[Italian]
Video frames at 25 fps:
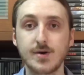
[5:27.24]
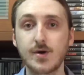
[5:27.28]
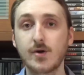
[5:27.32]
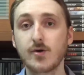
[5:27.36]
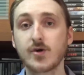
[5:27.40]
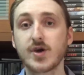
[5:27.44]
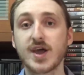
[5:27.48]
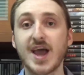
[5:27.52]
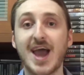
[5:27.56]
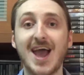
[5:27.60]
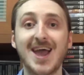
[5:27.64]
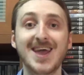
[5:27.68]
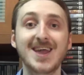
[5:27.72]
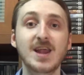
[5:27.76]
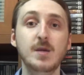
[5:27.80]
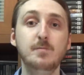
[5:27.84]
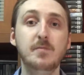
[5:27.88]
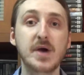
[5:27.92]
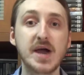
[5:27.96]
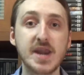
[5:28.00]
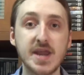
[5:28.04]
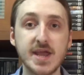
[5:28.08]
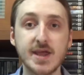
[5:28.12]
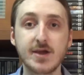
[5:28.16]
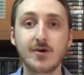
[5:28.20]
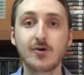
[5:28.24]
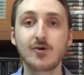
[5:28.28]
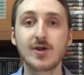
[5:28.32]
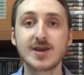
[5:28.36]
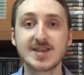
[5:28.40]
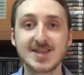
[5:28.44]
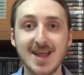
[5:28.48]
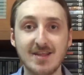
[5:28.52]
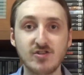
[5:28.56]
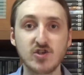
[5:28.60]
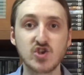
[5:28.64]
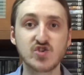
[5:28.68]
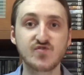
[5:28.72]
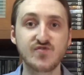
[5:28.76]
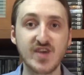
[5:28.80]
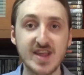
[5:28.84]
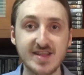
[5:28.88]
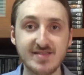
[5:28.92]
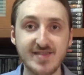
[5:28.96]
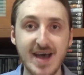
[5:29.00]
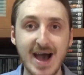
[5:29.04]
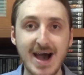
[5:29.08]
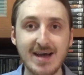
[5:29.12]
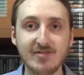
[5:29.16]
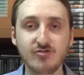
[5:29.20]
Ok, il pericolo è stato
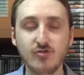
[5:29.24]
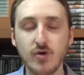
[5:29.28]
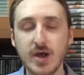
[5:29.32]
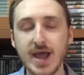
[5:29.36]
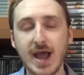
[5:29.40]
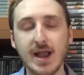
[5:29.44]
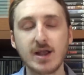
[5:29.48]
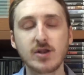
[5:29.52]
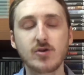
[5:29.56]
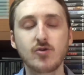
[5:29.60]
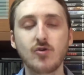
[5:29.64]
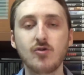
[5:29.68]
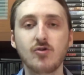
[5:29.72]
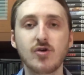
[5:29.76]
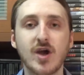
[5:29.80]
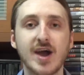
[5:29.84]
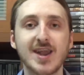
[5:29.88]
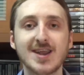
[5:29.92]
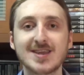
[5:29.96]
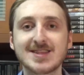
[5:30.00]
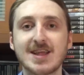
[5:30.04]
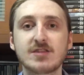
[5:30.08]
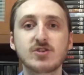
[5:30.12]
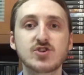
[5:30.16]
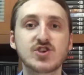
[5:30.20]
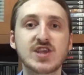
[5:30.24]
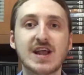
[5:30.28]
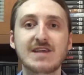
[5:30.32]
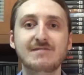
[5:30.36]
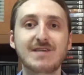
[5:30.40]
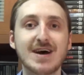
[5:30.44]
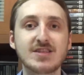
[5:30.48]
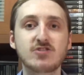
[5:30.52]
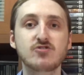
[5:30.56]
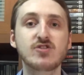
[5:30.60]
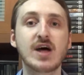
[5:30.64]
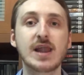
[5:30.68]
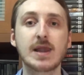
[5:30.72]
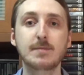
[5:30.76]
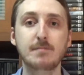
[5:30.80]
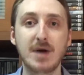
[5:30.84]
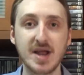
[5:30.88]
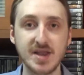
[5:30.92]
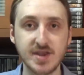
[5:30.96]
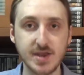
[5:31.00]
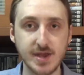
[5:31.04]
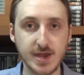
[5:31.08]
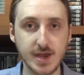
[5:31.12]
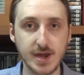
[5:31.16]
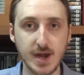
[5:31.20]
sventato e Hulk Hogan è stato salvato dalle
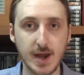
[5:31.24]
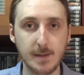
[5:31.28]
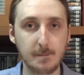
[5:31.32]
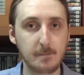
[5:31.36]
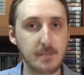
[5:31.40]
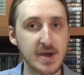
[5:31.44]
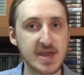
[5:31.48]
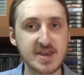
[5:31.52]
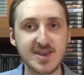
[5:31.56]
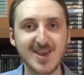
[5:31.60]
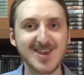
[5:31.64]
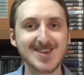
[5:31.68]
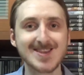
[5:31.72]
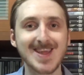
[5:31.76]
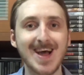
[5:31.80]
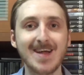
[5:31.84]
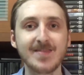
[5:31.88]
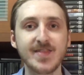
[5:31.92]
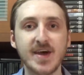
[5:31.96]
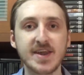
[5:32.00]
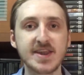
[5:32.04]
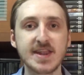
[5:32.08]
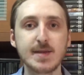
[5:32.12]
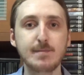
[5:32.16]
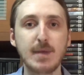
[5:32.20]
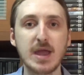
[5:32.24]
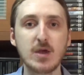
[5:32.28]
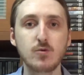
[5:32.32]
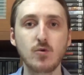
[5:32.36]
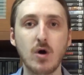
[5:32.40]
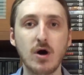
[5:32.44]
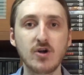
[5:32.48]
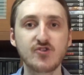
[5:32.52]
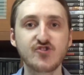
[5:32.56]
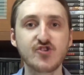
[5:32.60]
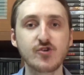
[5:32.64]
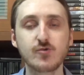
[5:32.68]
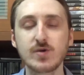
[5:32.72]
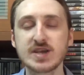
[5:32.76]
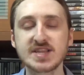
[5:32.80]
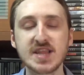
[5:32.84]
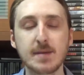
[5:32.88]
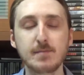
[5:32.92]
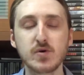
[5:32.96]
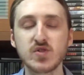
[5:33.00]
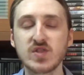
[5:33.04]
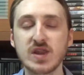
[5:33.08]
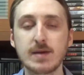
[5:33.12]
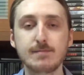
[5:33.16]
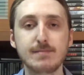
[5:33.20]
bagnine. Per gli standard di Baywatch questa
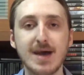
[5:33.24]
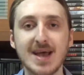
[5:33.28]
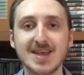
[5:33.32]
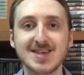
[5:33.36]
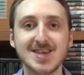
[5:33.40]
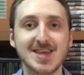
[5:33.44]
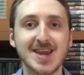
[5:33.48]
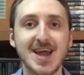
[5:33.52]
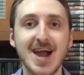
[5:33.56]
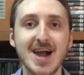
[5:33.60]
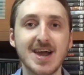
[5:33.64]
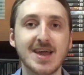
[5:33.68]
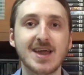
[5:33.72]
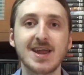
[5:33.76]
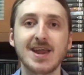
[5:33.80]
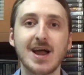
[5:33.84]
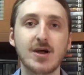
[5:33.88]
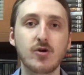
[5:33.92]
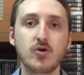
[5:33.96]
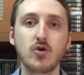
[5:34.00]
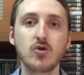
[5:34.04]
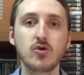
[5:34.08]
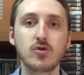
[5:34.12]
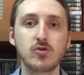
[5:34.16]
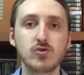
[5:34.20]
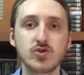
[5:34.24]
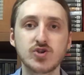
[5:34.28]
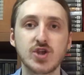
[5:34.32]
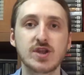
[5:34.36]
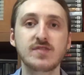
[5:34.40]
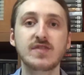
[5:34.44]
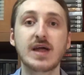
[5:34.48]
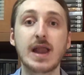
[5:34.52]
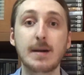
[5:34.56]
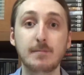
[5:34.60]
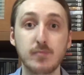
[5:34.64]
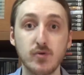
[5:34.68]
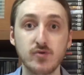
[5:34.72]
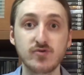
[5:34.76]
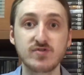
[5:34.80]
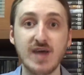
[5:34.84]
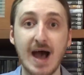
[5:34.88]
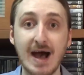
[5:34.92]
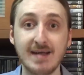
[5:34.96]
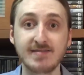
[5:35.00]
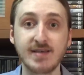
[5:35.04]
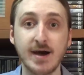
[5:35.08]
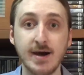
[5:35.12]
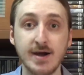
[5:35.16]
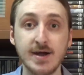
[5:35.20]
potrebbe essere anche la conclusione della
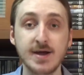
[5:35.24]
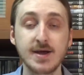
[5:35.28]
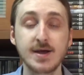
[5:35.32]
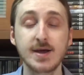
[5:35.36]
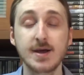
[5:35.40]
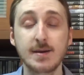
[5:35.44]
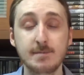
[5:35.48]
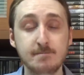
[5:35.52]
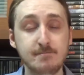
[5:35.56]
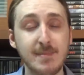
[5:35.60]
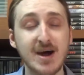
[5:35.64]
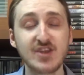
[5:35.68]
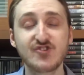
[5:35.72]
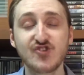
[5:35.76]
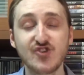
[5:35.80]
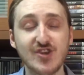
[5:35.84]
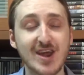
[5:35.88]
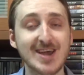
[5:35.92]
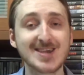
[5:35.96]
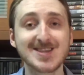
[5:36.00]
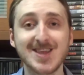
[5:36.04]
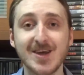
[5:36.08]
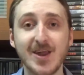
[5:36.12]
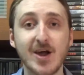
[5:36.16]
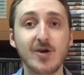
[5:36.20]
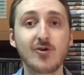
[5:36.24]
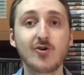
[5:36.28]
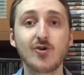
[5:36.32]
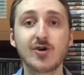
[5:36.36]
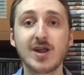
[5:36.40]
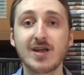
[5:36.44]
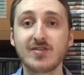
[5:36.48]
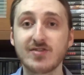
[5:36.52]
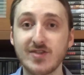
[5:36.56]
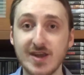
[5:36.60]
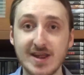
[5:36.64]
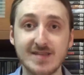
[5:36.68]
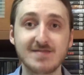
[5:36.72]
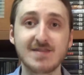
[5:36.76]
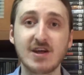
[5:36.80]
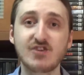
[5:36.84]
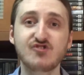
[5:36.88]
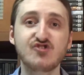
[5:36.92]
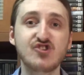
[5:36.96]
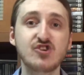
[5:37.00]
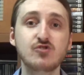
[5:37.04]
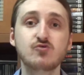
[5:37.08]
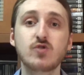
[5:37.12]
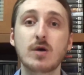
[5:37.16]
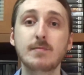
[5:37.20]
puntata, ma ci restano ancora
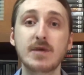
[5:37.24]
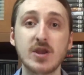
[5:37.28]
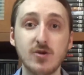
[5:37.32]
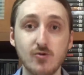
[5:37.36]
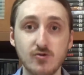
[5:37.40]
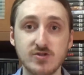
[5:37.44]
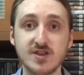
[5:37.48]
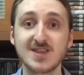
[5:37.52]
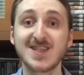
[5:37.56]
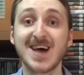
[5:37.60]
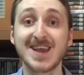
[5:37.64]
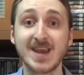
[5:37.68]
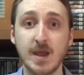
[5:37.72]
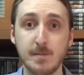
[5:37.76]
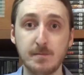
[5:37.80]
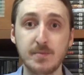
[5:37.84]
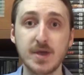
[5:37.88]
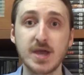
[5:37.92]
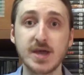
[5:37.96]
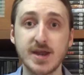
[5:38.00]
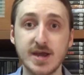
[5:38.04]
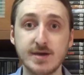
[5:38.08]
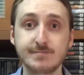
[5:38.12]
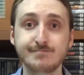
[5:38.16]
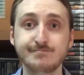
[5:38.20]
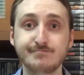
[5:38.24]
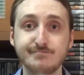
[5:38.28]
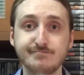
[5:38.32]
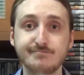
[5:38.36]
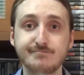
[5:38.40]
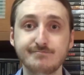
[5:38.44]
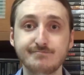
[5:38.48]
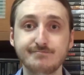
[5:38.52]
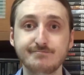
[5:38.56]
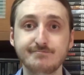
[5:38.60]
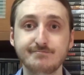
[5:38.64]
35 minuti da riempire.